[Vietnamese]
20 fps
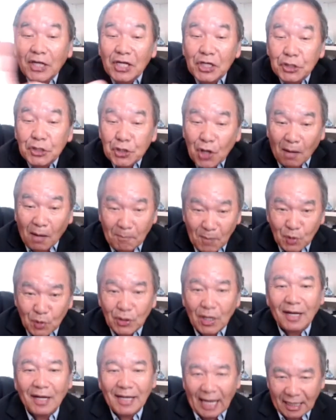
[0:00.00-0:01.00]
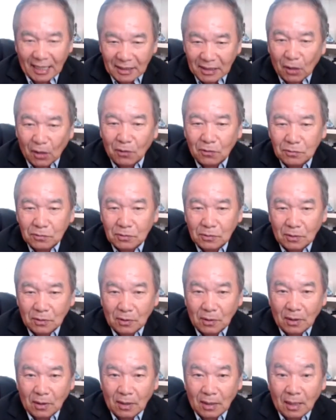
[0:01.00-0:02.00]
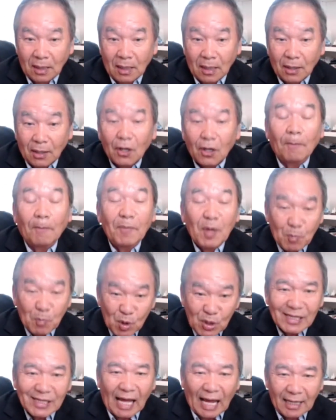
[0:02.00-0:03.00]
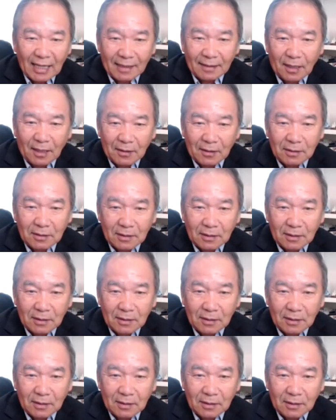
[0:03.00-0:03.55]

y cho máu giờ đi đánh đau có bé mà xả lần thôi